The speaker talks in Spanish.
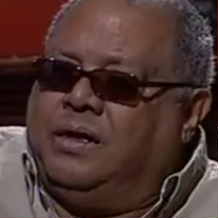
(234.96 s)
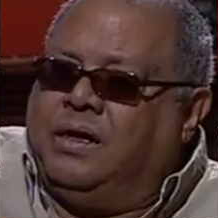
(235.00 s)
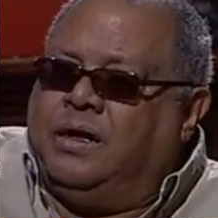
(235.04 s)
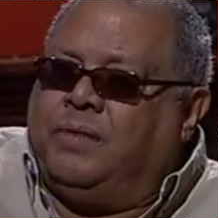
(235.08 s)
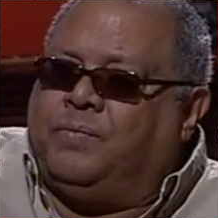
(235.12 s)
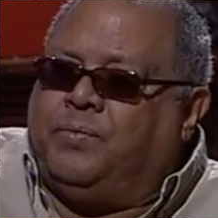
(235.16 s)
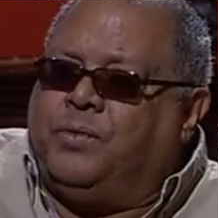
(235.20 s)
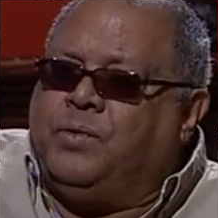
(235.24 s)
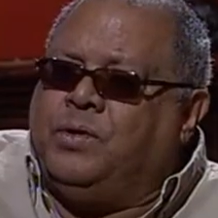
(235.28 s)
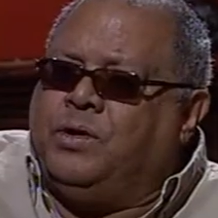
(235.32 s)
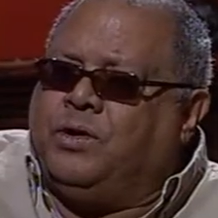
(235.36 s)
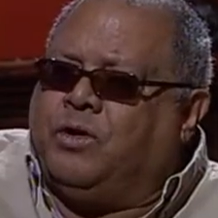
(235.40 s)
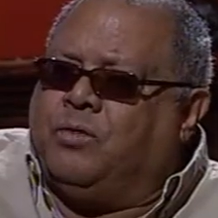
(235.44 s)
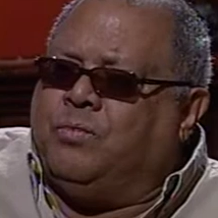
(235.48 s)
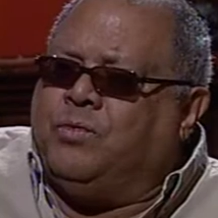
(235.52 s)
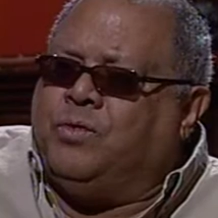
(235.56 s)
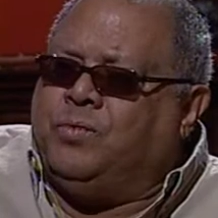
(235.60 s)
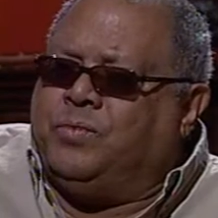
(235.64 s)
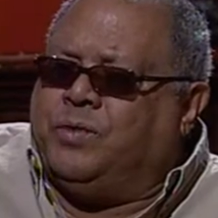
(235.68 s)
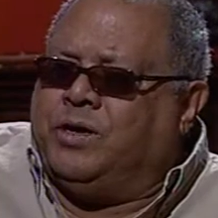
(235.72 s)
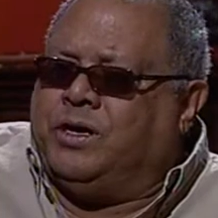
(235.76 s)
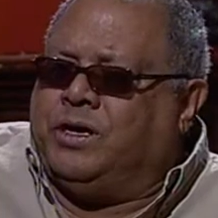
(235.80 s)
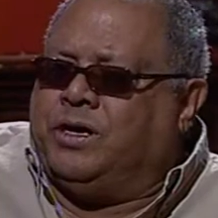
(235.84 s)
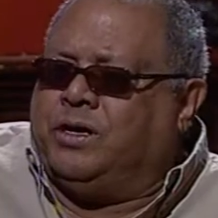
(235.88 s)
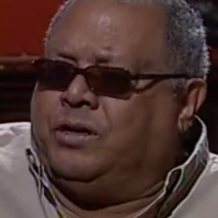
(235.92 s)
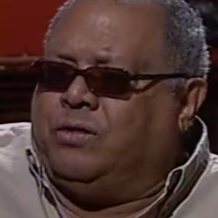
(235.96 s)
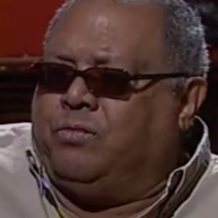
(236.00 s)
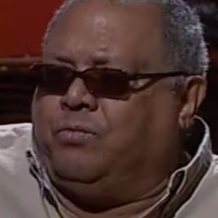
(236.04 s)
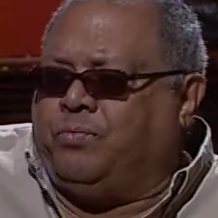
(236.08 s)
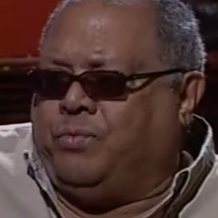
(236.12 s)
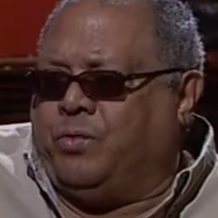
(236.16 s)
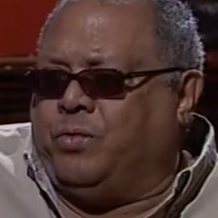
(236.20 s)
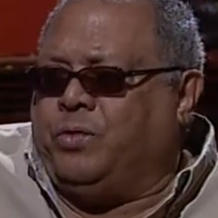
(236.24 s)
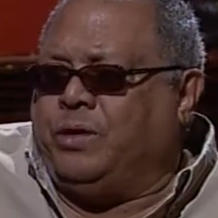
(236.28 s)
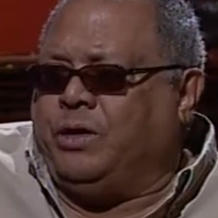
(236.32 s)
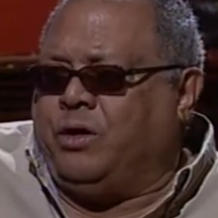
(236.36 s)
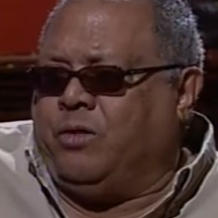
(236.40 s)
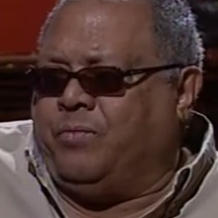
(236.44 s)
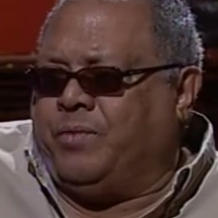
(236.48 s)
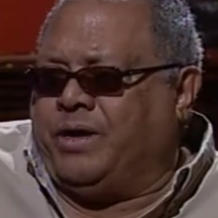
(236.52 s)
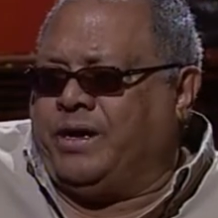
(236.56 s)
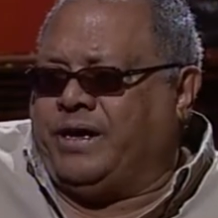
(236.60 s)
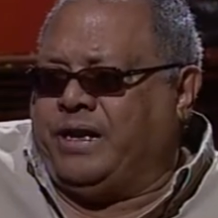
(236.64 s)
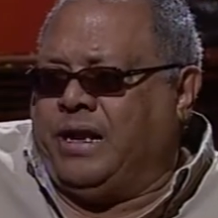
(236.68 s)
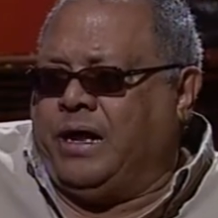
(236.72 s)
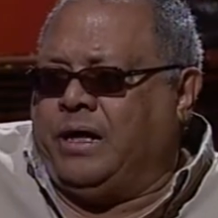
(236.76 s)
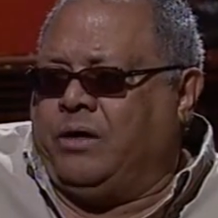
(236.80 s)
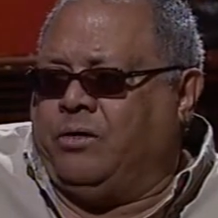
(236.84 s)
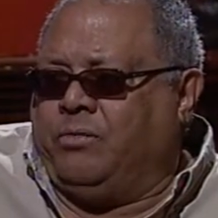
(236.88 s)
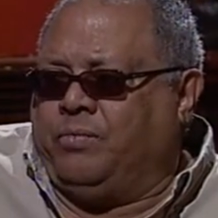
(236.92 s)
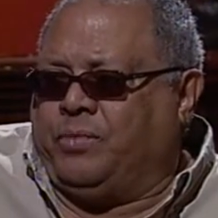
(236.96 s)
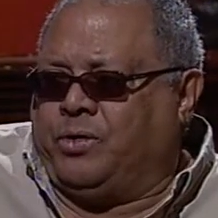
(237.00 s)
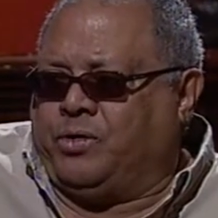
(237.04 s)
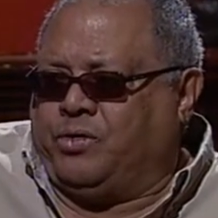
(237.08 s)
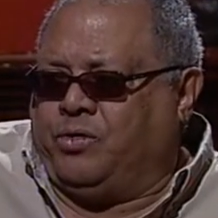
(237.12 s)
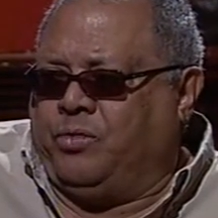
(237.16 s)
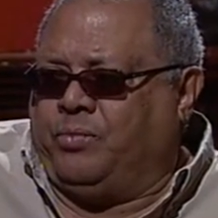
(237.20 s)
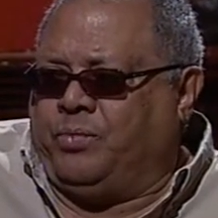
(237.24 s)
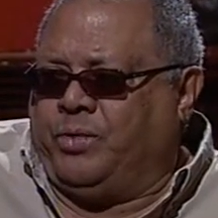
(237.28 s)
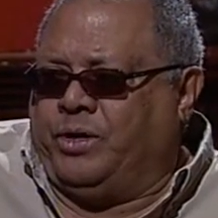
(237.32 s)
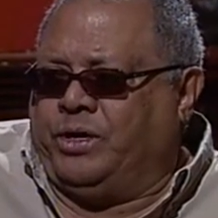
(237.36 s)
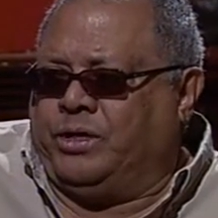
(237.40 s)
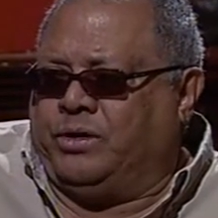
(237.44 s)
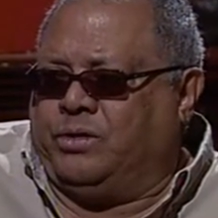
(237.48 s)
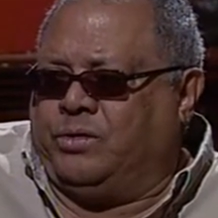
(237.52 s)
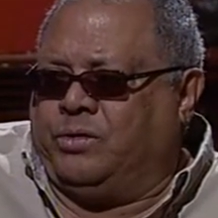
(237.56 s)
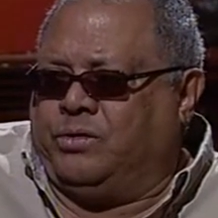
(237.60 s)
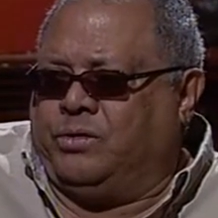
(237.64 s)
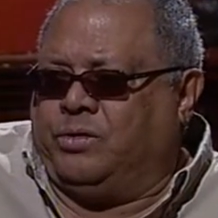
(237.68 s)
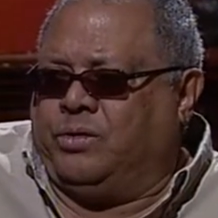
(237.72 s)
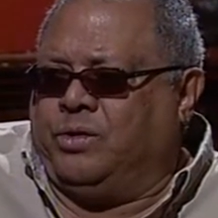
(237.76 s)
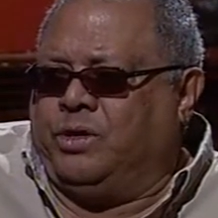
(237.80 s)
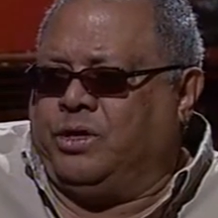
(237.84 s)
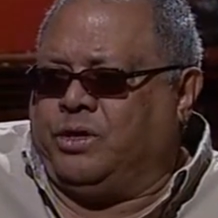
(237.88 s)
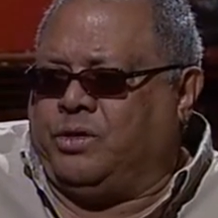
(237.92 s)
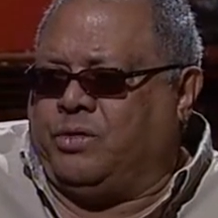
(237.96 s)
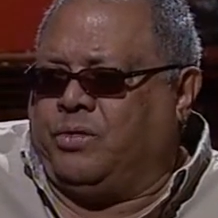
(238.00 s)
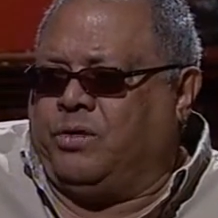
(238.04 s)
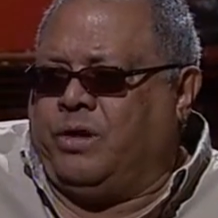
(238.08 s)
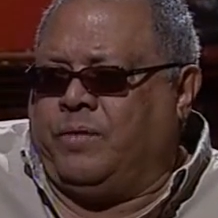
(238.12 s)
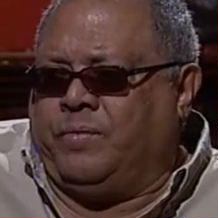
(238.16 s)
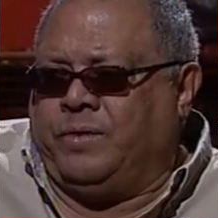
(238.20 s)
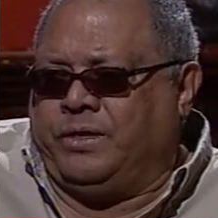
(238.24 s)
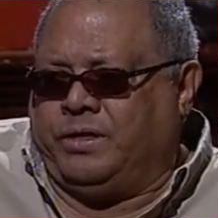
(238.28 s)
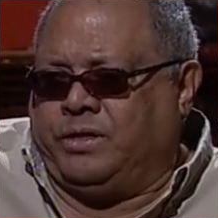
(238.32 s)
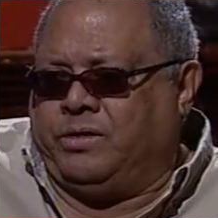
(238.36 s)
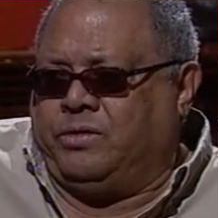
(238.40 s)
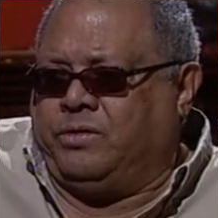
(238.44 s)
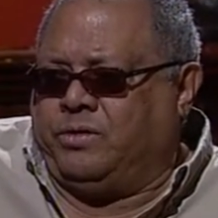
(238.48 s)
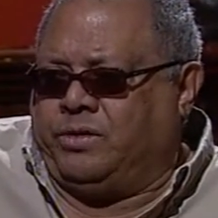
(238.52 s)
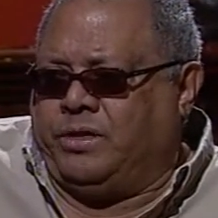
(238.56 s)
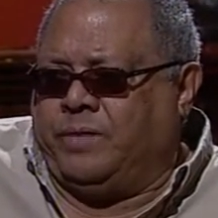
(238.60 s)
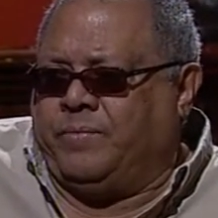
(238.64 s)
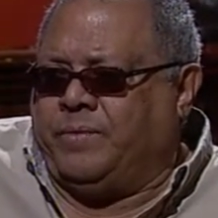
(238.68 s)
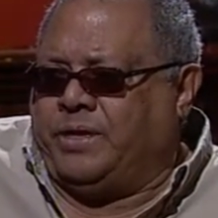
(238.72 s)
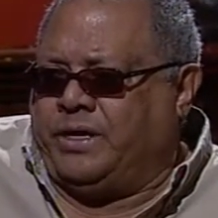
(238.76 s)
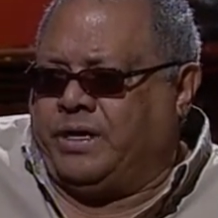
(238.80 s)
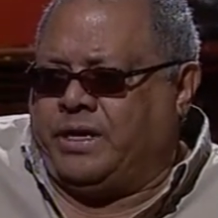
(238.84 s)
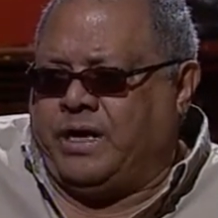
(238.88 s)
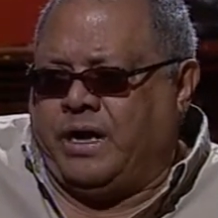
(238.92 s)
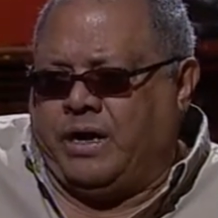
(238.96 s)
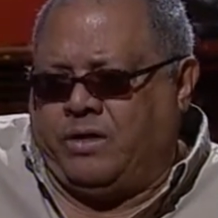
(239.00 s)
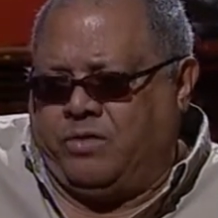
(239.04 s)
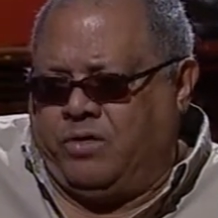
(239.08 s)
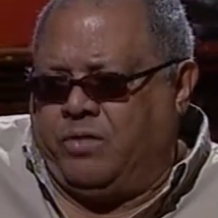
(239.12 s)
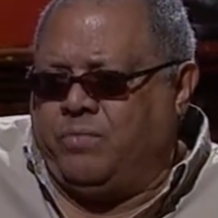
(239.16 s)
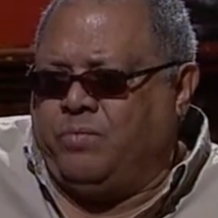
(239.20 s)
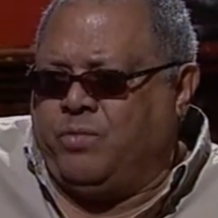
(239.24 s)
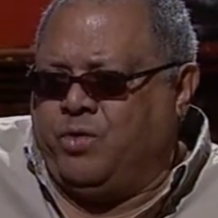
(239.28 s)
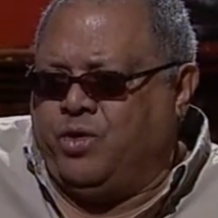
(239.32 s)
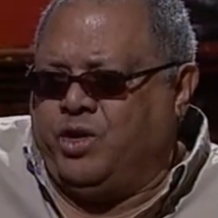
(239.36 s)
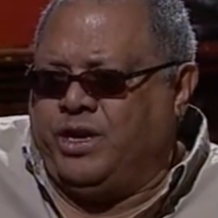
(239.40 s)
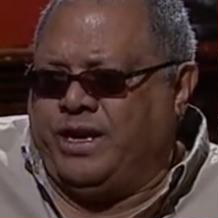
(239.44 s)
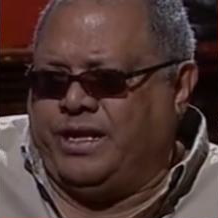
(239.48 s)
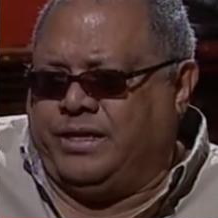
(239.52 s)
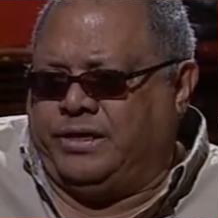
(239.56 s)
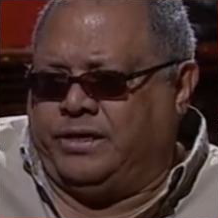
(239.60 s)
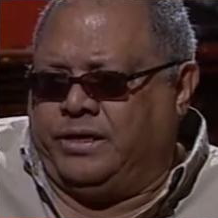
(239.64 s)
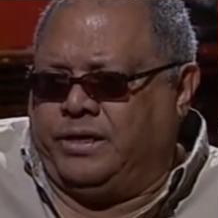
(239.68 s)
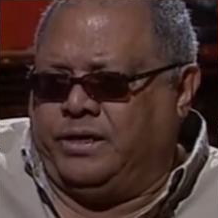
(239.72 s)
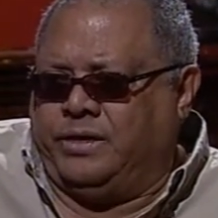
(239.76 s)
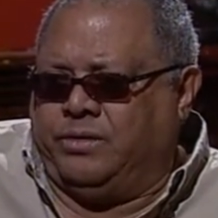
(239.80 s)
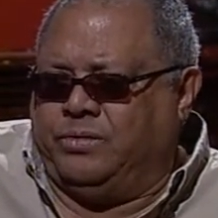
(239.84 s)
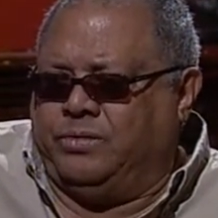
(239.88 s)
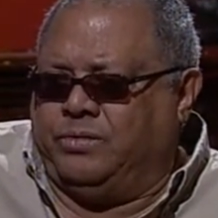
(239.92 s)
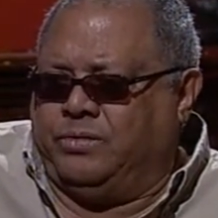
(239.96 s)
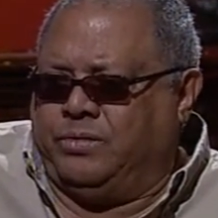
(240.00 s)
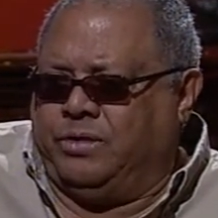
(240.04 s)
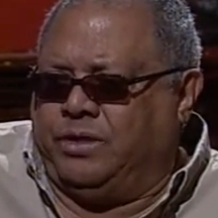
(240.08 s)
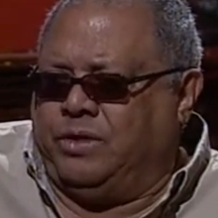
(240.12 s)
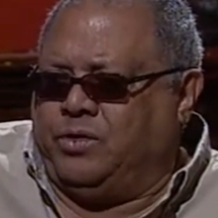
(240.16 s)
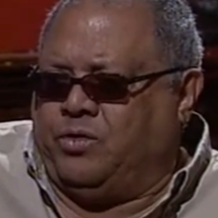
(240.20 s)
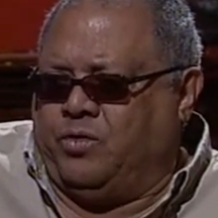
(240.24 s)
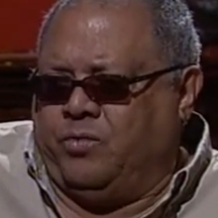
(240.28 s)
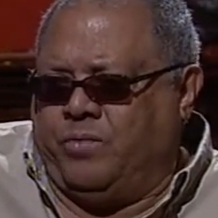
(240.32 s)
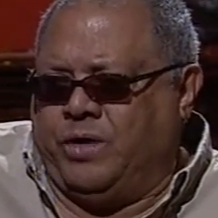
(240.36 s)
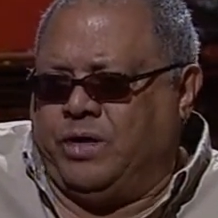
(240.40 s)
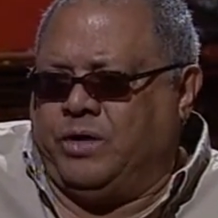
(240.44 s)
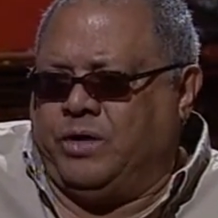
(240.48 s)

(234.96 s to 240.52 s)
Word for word: El público muy bien, un público mezclado, por supuesto. No es solamente norteamericano, es muy latino. En su